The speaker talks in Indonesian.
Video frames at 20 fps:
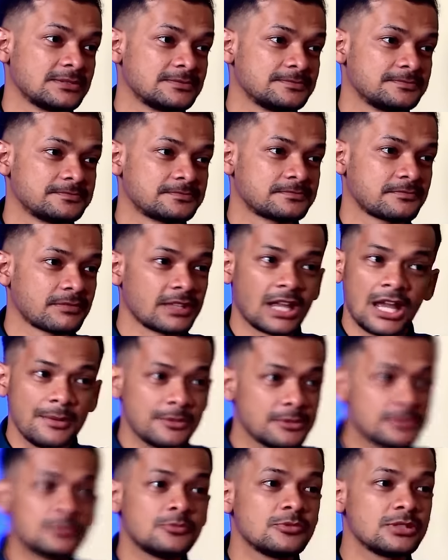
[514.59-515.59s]
Oke. Okay. Nggak
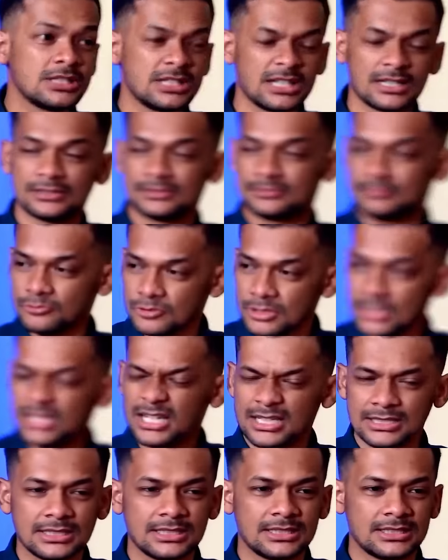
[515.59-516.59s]
untuk hmm, kemungkinan. Hmm. hmm. Mungkin
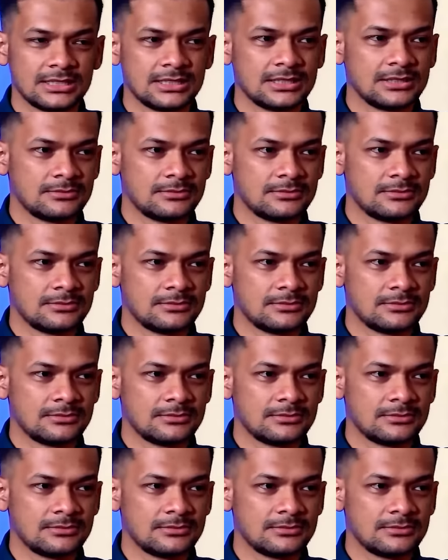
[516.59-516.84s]
nah, aja. Bagus.